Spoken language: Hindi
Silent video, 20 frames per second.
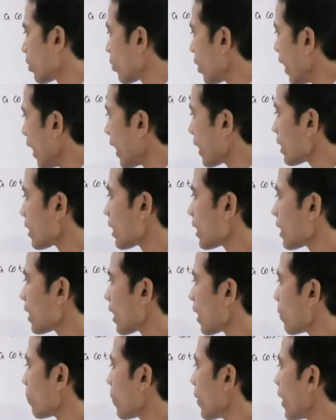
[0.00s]
तो x के
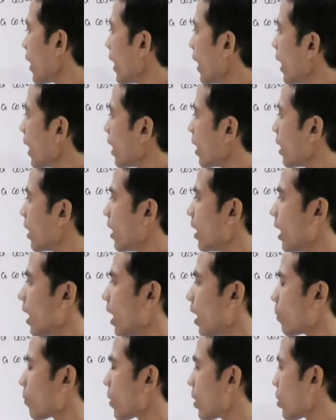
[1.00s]
जगह पे a a
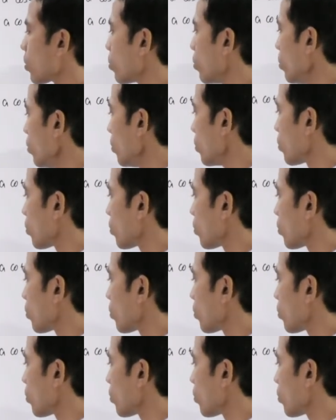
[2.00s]
है आपका टू